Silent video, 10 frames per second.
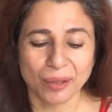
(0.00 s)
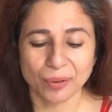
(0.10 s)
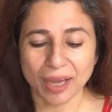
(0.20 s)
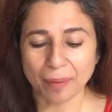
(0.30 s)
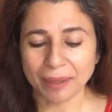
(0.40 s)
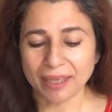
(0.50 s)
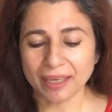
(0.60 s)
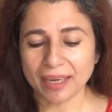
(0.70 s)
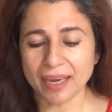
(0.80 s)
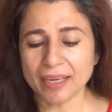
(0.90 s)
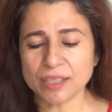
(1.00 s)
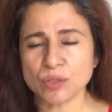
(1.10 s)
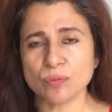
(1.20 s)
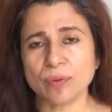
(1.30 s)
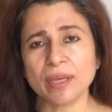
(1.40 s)
तो यहाँ पे देखिए
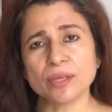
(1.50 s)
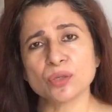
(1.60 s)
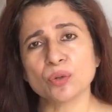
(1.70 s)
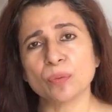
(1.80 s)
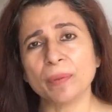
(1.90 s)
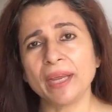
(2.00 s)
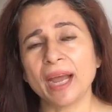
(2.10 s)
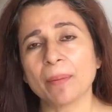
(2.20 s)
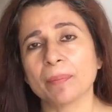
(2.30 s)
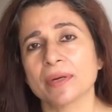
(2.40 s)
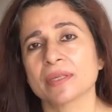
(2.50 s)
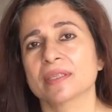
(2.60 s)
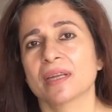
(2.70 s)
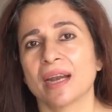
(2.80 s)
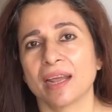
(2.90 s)
इस वीक जो भी आप
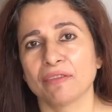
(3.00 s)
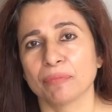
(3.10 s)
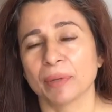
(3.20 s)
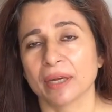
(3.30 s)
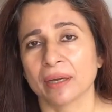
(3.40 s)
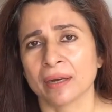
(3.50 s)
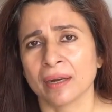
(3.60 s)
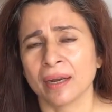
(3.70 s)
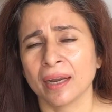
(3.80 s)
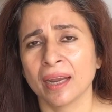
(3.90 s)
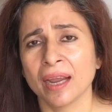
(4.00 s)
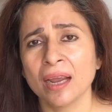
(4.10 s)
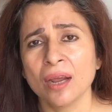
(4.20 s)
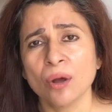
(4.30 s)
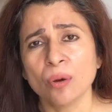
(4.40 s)
पर्सनल लाइफ में कर रहे
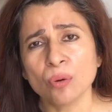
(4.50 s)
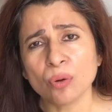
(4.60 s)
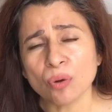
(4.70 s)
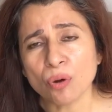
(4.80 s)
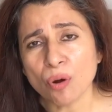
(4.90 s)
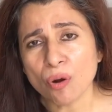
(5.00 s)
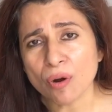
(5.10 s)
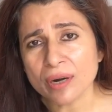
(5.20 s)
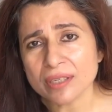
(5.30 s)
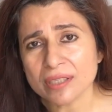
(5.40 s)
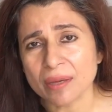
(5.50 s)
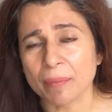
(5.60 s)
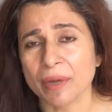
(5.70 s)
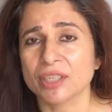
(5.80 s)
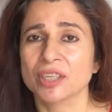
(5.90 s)
हैं उनको और
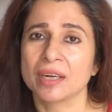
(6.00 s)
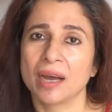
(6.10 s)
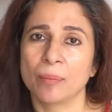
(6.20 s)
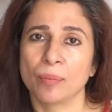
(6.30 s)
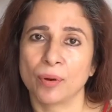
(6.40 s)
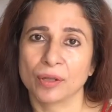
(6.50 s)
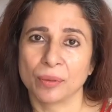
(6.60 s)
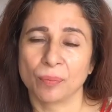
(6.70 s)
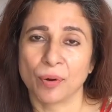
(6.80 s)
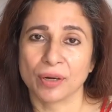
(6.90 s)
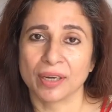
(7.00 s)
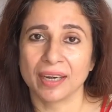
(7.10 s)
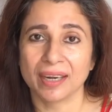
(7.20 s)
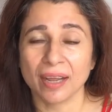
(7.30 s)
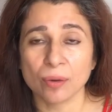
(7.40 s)
समझना बहुत
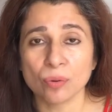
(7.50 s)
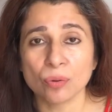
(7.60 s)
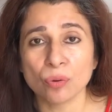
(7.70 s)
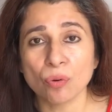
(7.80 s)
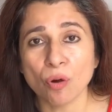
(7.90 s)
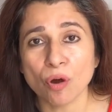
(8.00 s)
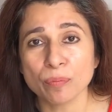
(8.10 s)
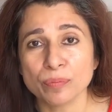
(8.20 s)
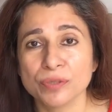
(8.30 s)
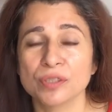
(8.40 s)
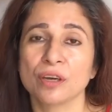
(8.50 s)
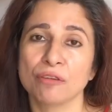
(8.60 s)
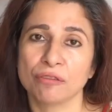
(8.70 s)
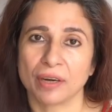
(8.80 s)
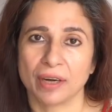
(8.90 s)
इम्पॉर्टेंट है उनको
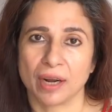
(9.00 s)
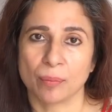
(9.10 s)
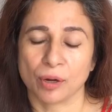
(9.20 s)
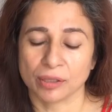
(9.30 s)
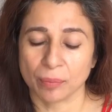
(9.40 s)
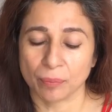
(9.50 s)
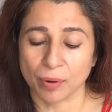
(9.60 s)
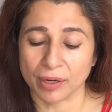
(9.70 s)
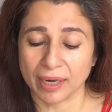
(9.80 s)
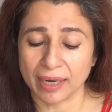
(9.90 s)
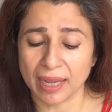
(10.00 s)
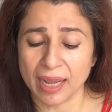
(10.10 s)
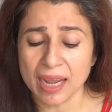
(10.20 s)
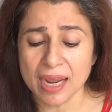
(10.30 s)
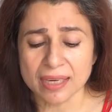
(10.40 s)
ऑब्ज़र्व करना बहुत इम्पॉर्टेंट
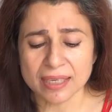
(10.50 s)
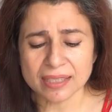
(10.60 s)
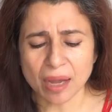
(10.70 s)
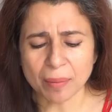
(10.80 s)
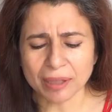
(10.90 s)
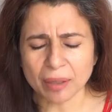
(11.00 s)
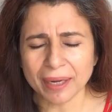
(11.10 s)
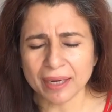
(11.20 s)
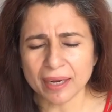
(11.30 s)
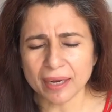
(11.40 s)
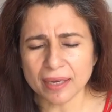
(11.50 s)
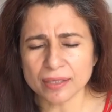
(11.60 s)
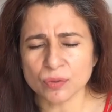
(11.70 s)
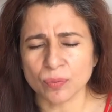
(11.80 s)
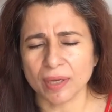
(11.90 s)
है जिसका मतलब है कि
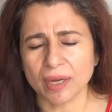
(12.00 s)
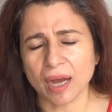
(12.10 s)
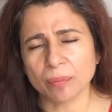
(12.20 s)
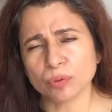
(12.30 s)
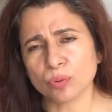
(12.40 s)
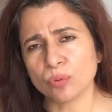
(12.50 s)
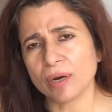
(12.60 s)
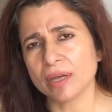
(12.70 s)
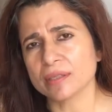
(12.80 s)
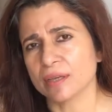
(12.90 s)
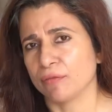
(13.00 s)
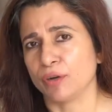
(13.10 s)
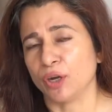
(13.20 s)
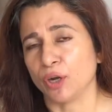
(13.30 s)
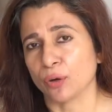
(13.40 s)
इस वीक आप थोड़ा सा
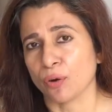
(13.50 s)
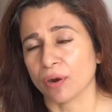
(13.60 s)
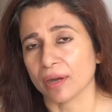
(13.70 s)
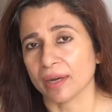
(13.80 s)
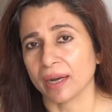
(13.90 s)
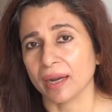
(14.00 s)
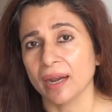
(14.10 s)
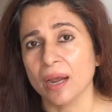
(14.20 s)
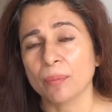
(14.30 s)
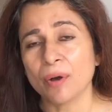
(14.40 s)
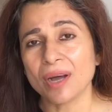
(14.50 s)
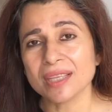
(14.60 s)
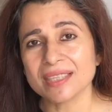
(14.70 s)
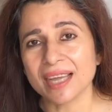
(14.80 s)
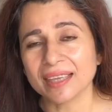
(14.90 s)
विड्रॉ करें
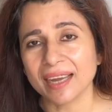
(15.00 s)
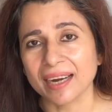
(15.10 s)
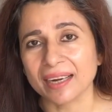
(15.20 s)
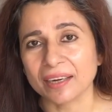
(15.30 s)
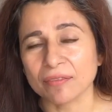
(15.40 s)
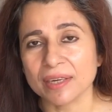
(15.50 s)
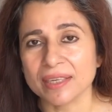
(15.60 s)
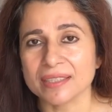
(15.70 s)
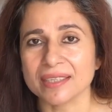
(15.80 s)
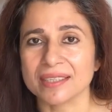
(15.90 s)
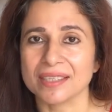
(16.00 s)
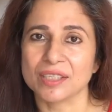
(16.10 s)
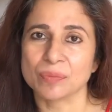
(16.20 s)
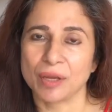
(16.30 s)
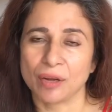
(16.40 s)
बहुत ज़्यादा एक्टिवली किसी
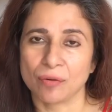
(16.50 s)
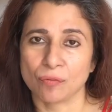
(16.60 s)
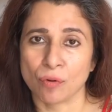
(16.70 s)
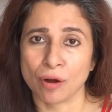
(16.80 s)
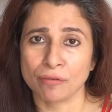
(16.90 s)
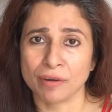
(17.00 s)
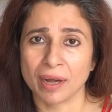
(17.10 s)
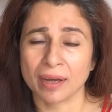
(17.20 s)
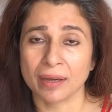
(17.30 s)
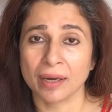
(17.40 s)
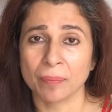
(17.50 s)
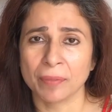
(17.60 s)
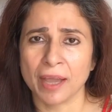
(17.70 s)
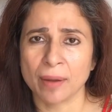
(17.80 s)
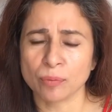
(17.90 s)
चीज़ में इन्वॉल्व ना ना करें
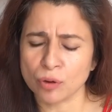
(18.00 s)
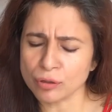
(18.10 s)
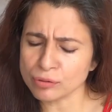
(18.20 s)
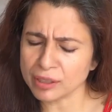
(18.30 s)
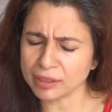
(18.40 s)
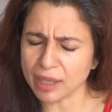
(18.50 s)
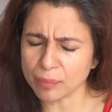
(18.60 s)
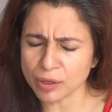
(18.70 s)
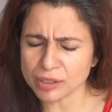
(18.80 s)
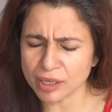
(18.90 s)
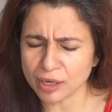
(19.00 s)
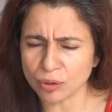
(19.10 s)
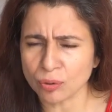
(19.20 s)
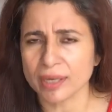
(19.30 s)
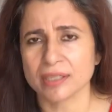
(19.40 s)
अपने आप को और हो सकता है बहुत सारे
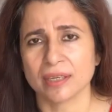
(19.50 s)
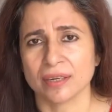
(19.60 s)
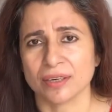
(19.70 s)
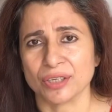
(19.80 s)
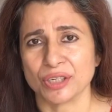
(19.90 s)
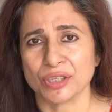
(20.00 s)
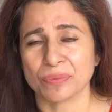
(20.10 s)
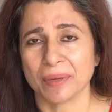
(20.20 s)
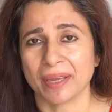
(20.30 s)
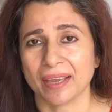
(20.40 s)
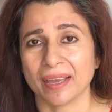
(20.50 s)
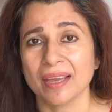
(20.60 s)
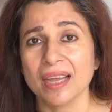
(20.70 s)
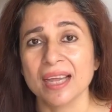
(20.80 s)
लोग ऐसी एनर्जीज़ में हैं